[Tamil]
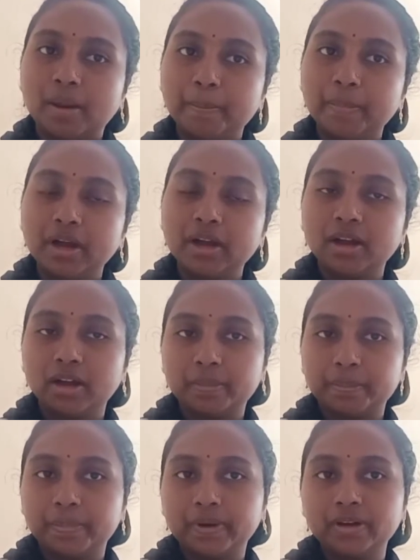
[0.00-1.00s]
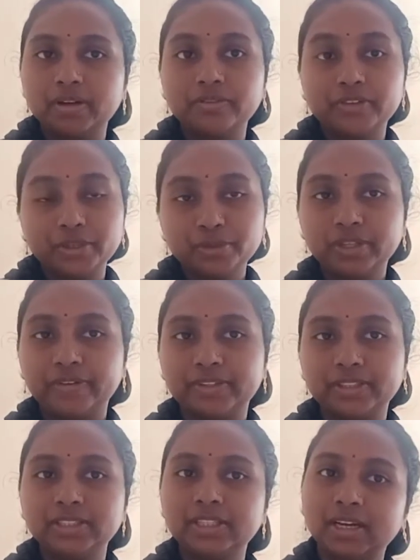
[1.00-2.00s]
அம்மா அப்பாவையும்
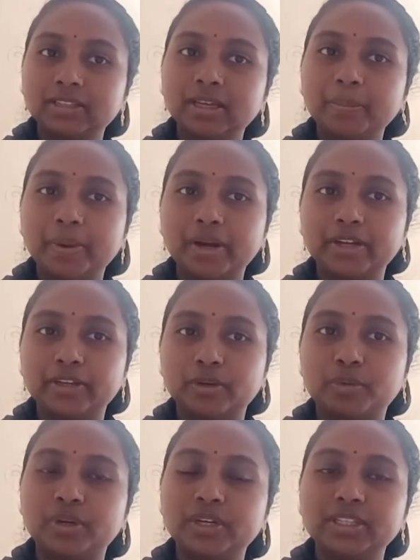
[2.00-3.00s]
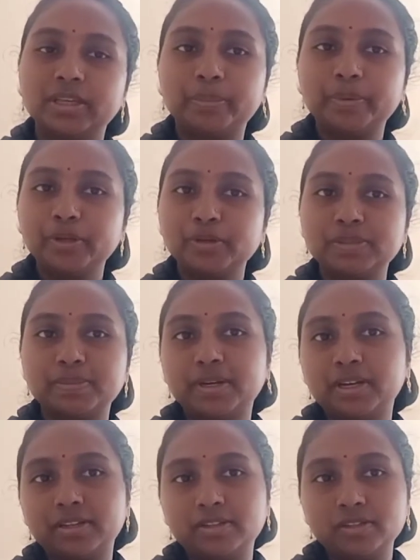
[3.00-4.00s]
தவிர்த்து தாத்தா பாட்டிங்க கூட இது எப்படி யூஸ்
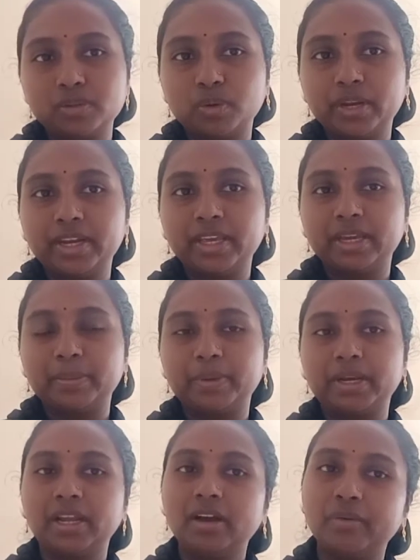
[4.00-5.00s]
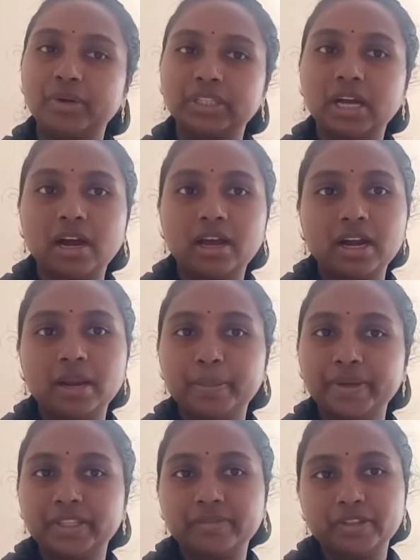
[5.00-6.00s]
பண்ணுறதுன்னு சொல்லிட்டீங்க அப்படின்னா அவங்க
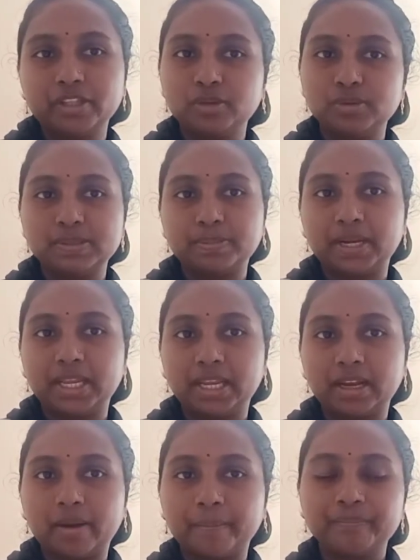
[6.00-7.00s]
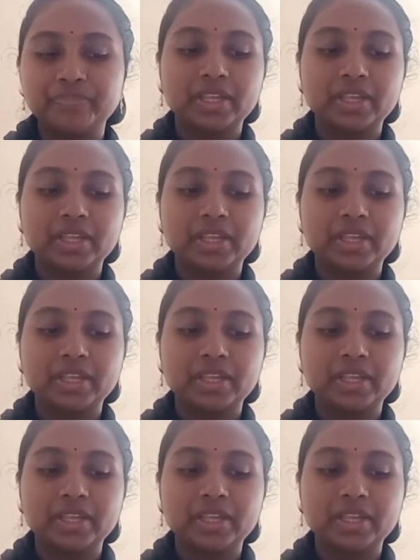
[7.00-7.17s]
தாராளமாக இது வந்து யூஸ் பண்ணிக்கலாம்